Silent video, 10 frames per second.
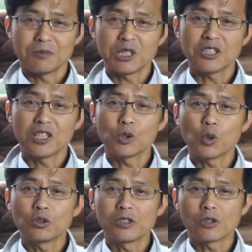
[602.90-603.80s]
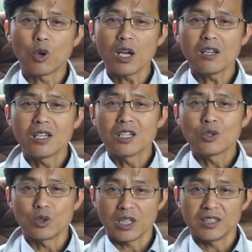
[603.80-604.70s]
미천한 도구들과
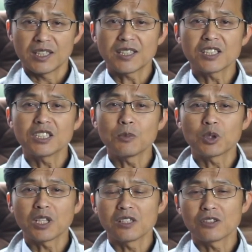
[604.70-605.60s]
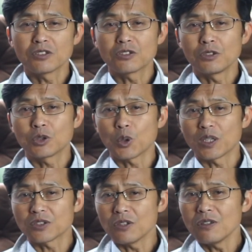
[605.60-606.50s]
우리가 예상치 못하는 것들을
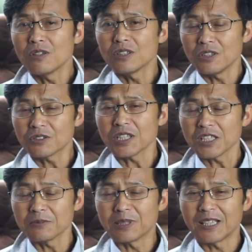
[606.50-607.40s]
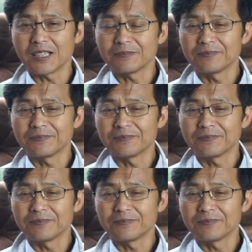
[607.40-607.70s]
통해서 역사하십니다.